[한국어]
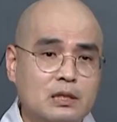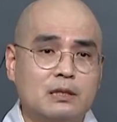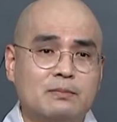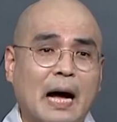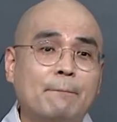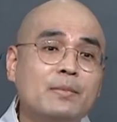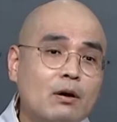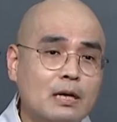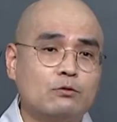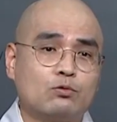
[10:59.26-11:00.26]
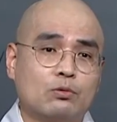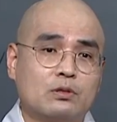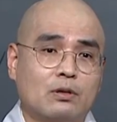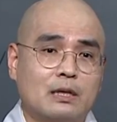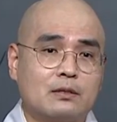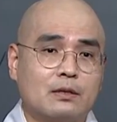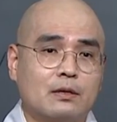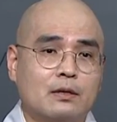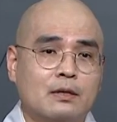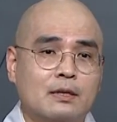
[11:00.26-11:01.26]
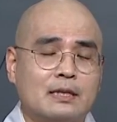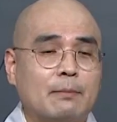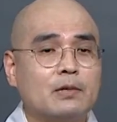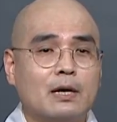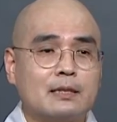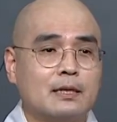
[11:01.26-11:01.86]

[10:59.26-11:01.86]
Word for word: 지금 남경의 수도를 정했어요. 남경